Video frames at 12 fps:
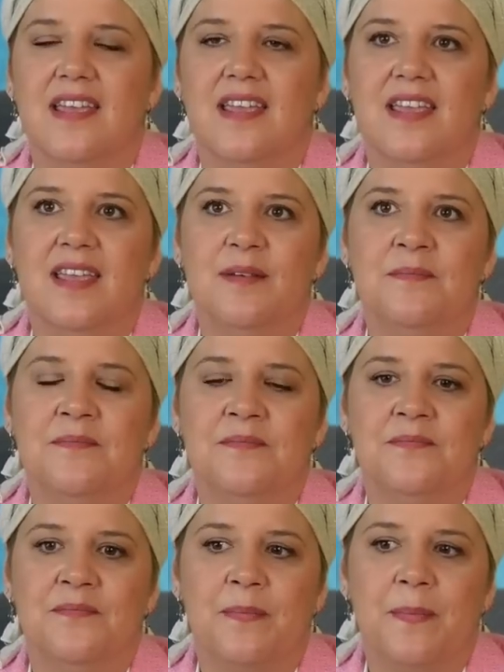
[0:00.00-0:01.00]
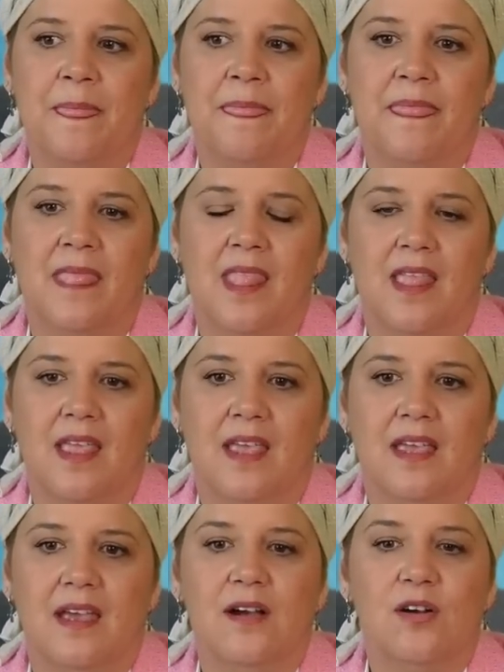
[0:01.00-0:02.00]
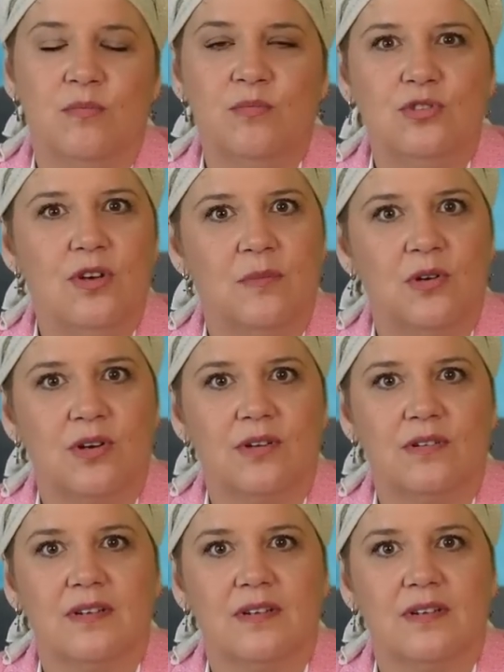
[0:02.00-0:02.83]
em, con mucho amor.